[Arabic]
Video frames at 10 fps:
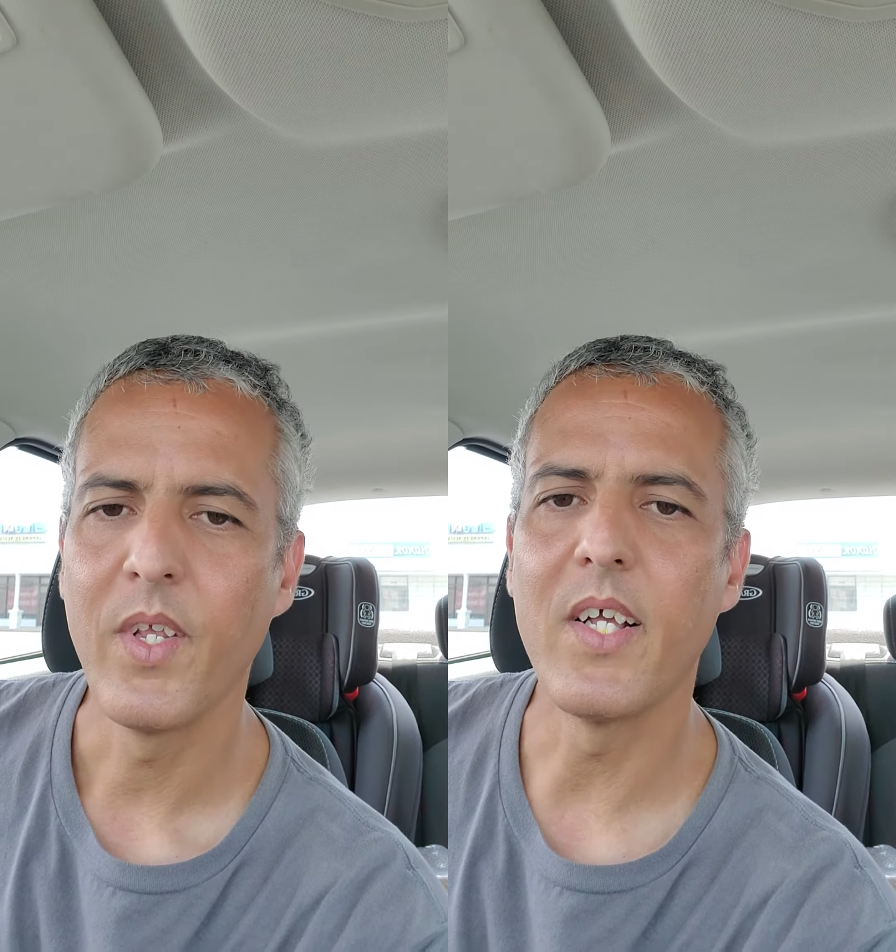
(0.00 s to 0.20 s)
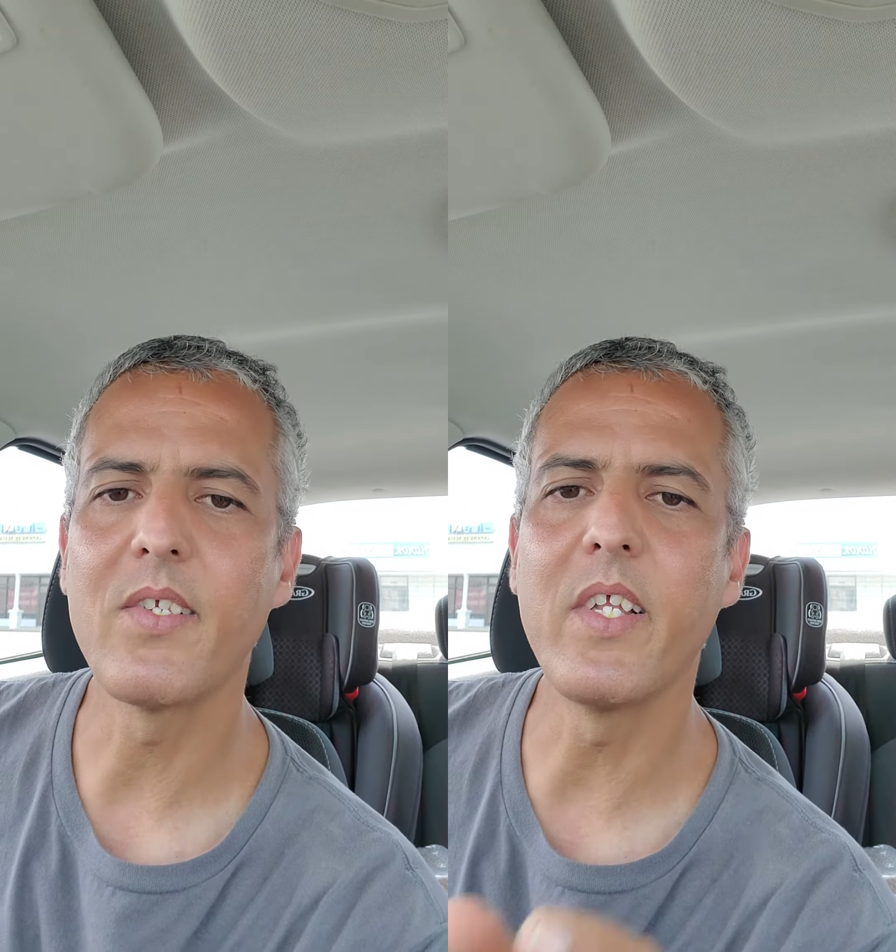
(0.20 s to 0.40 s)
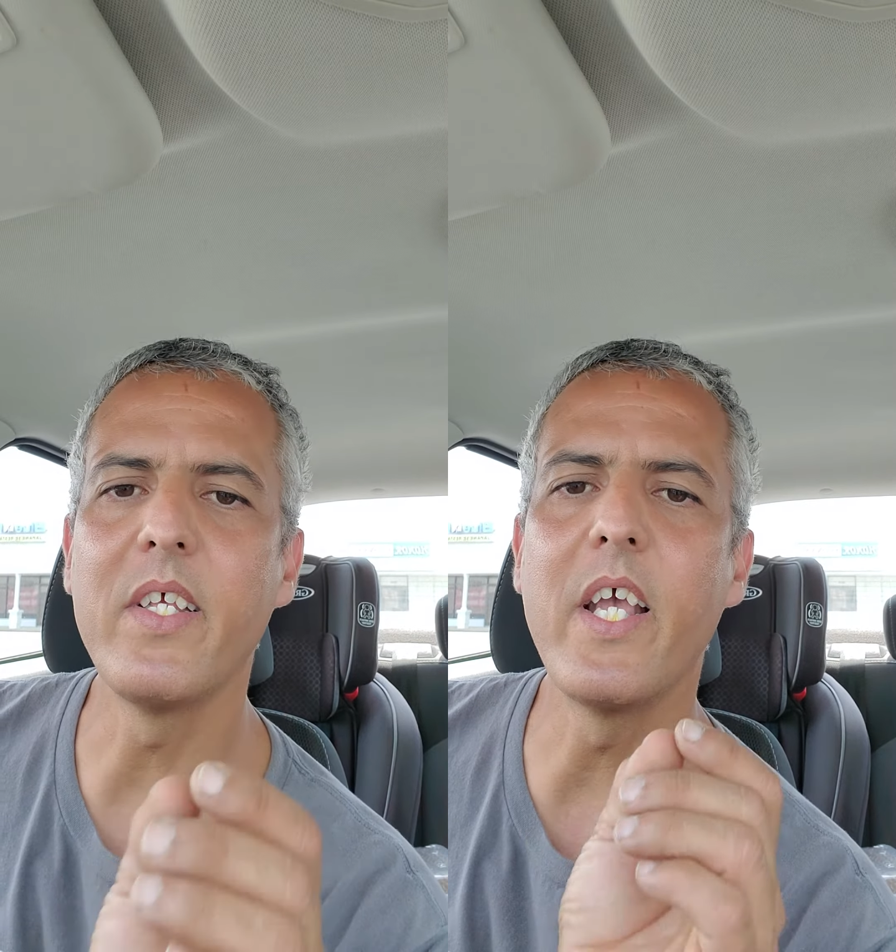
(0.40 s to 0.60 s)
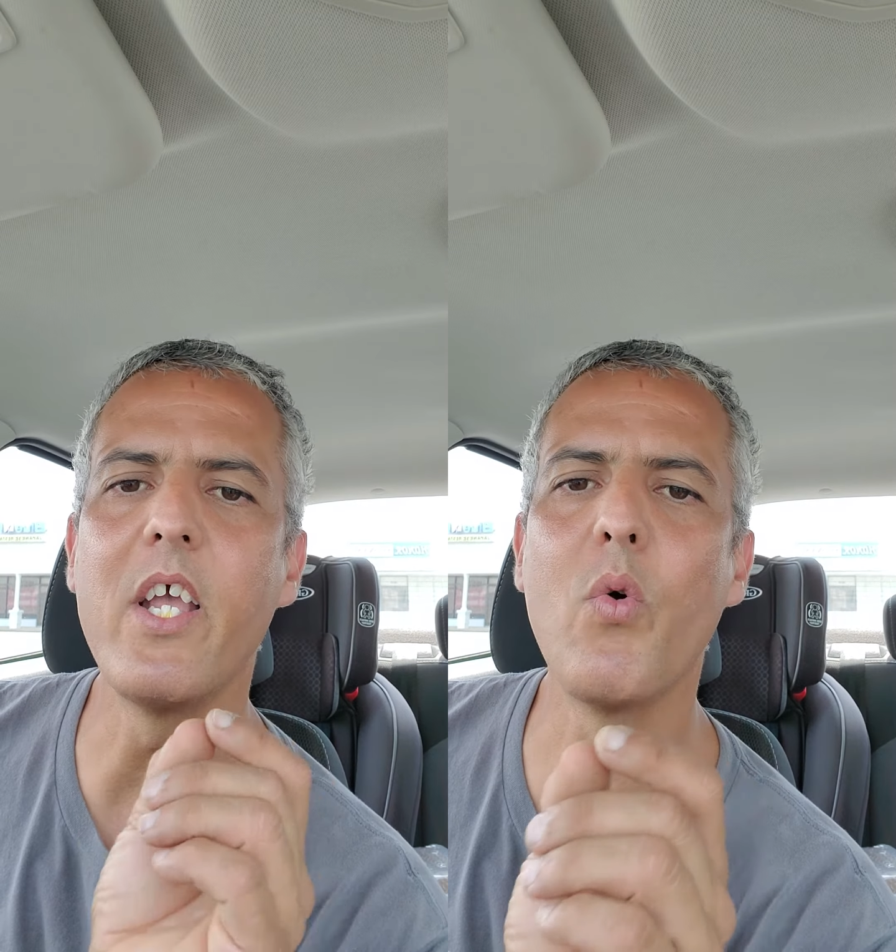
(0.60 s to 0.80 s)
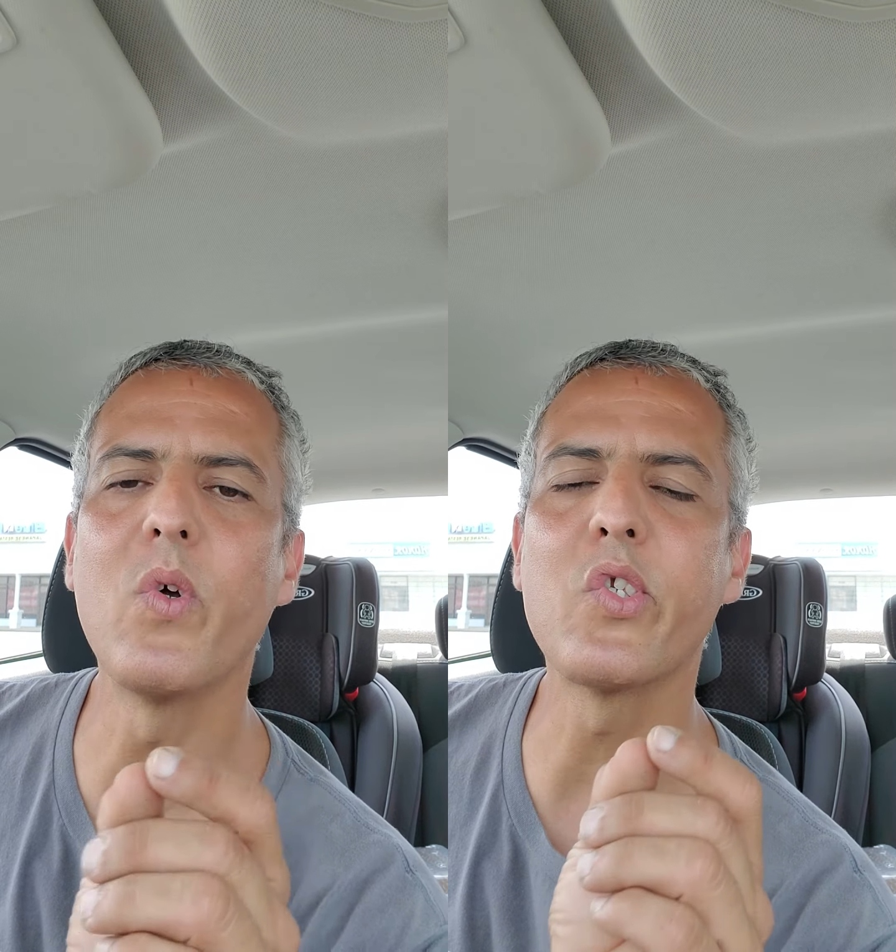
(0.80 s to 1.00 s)
الصديقة
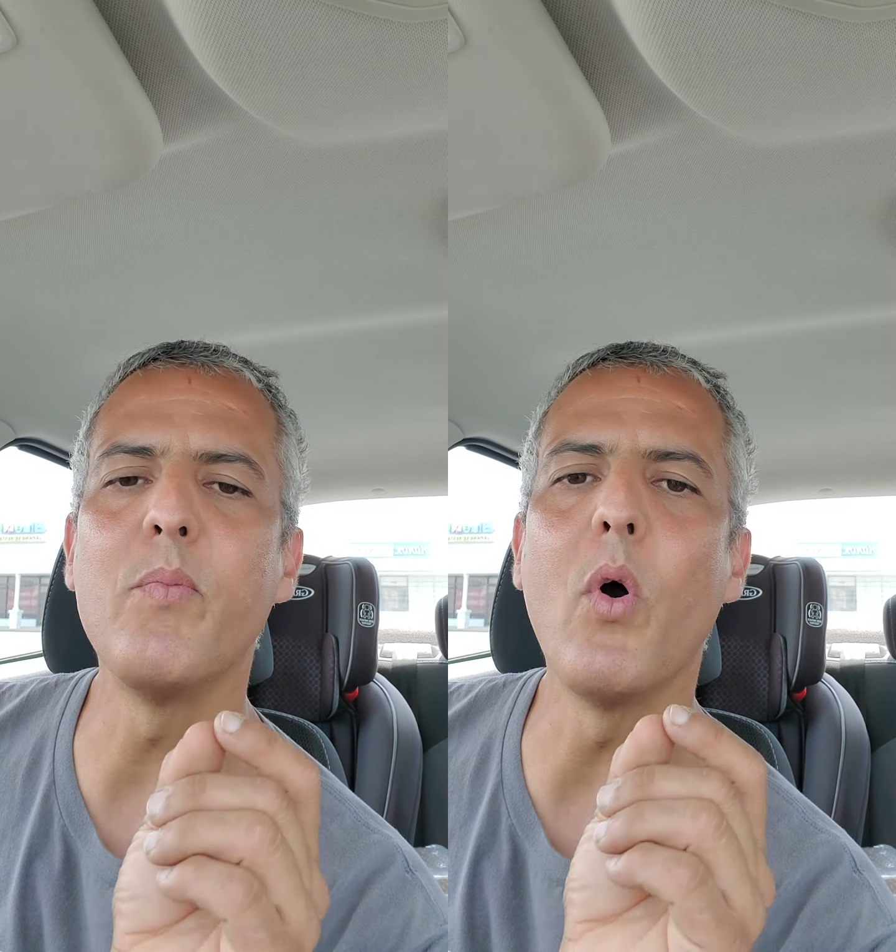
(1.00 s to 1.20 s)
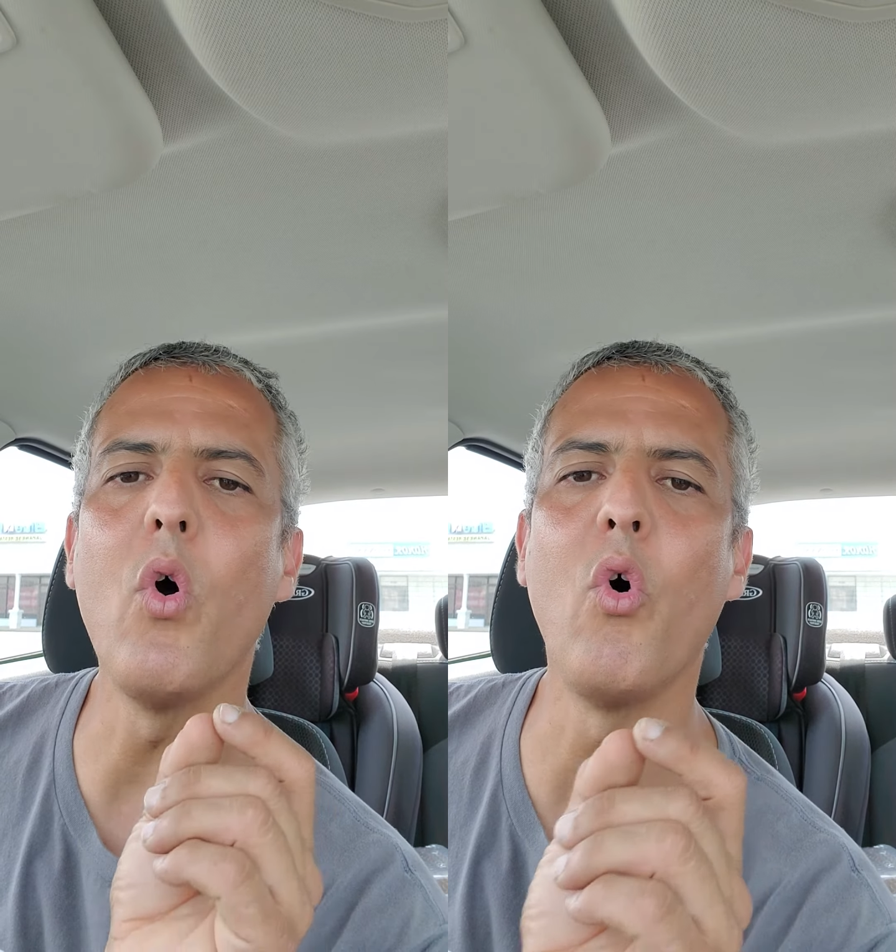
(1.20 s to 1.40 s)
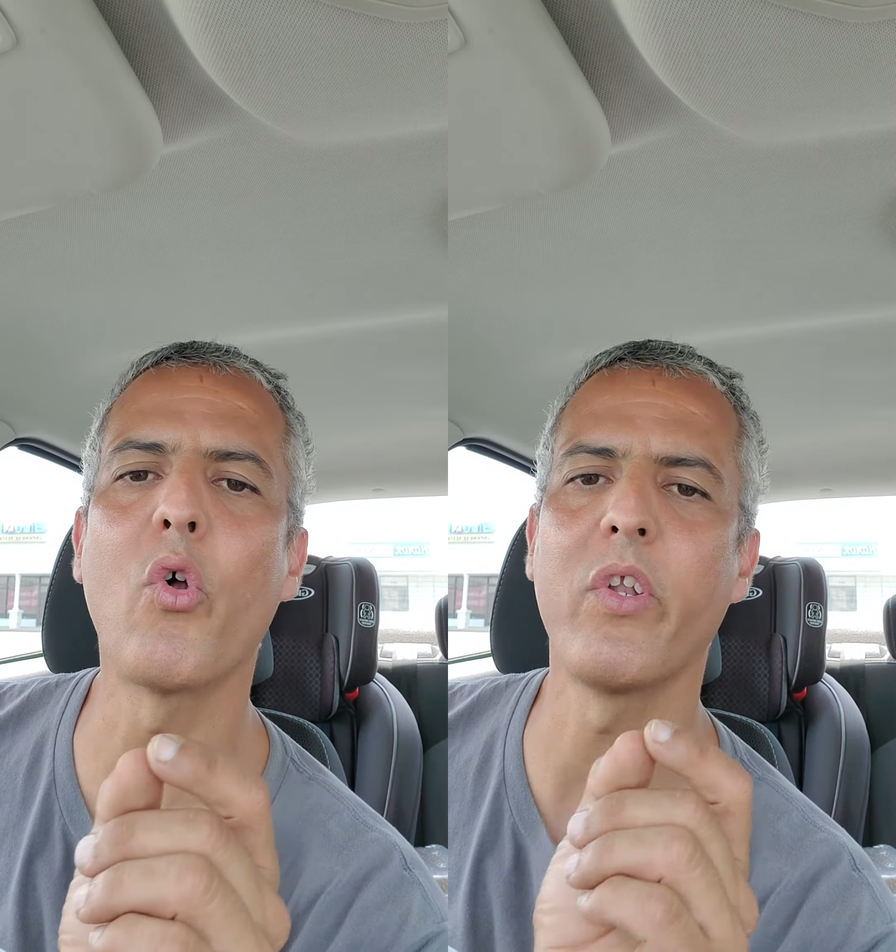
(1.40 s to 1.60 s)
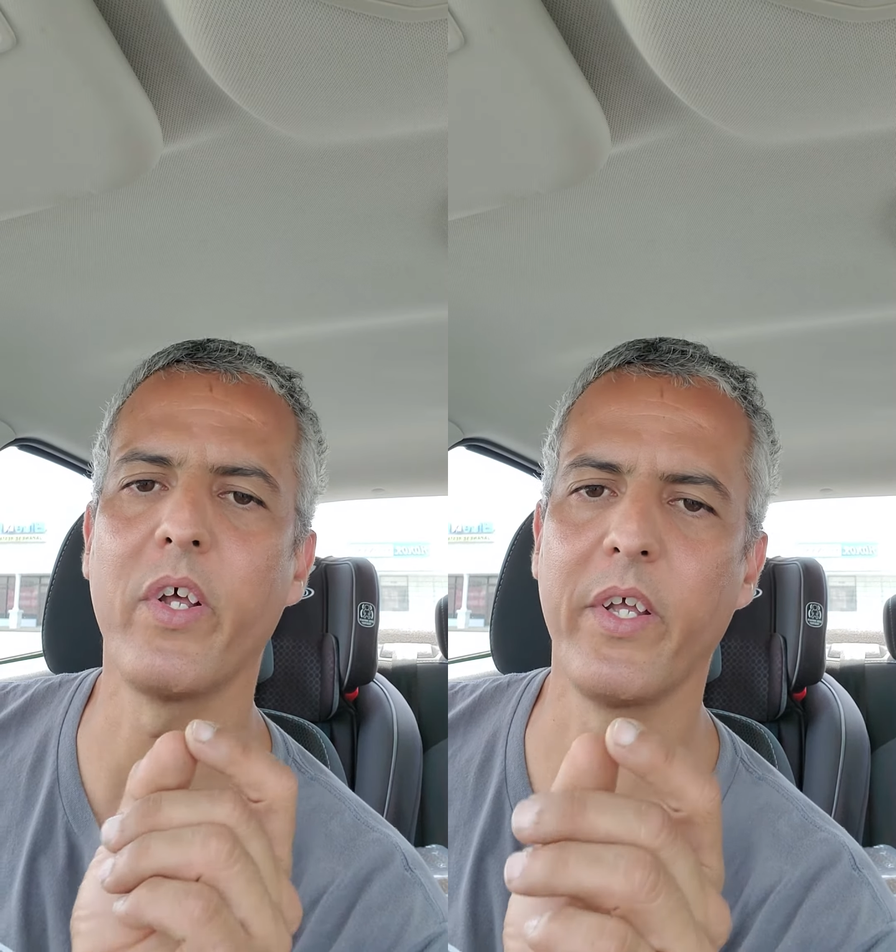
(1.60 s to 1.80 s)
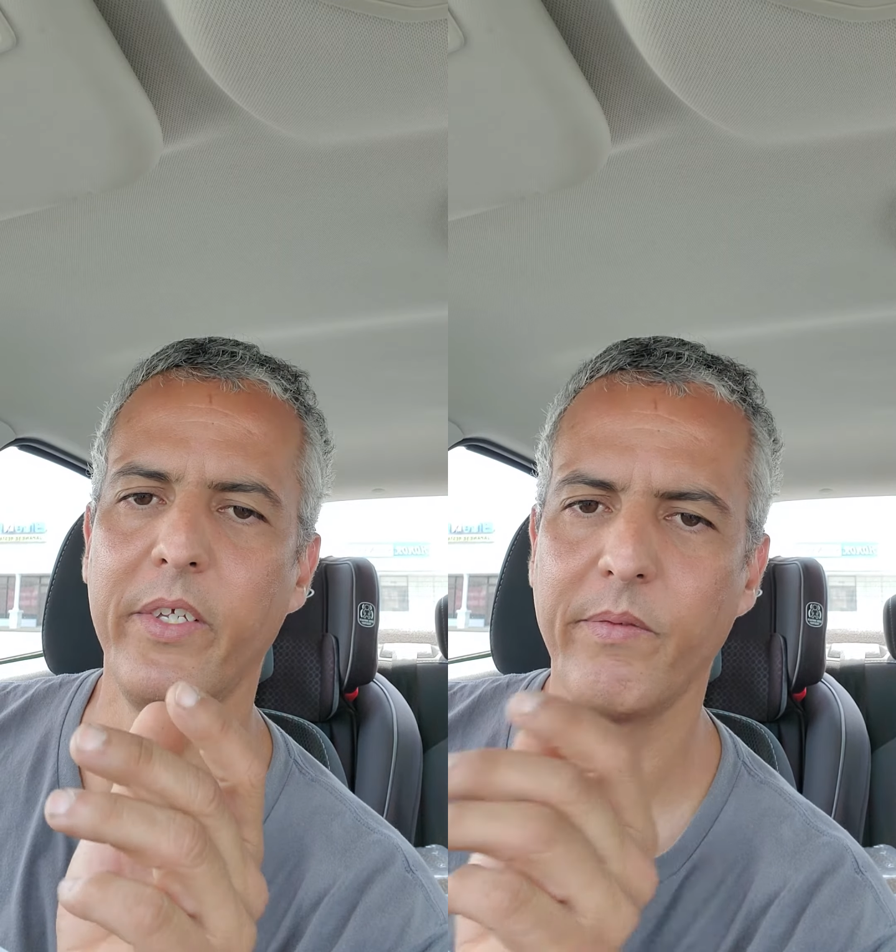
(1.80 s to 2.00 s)
هي هو
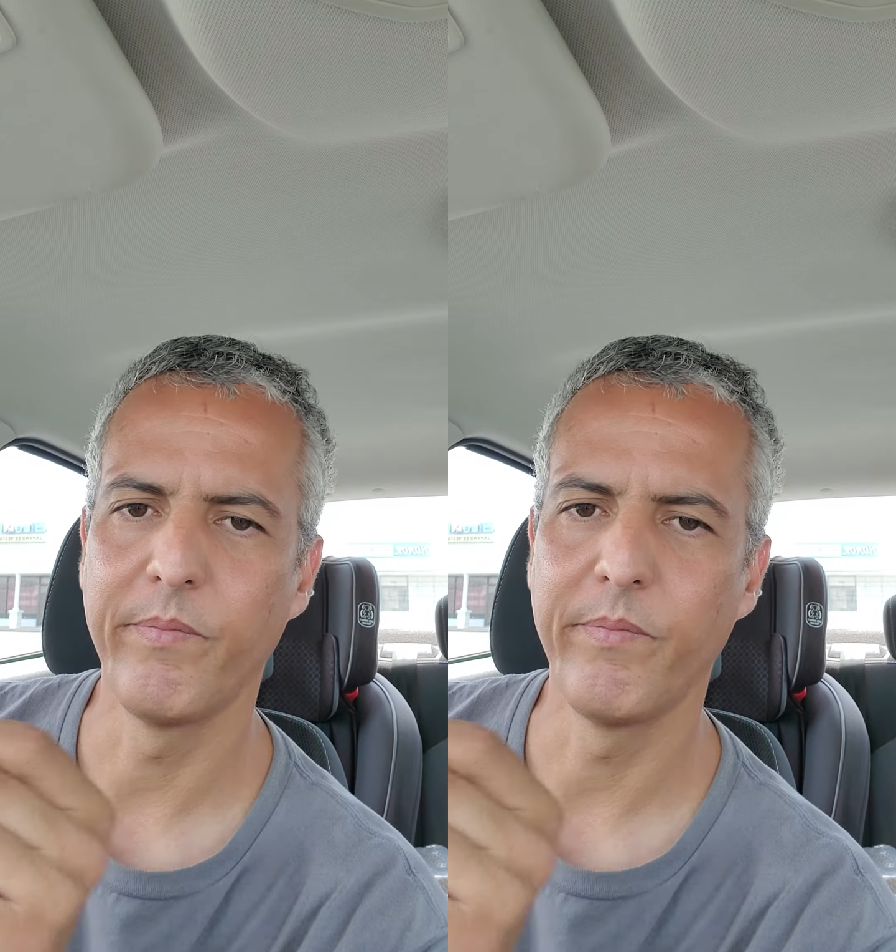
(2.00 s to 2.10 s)
سمقورنغي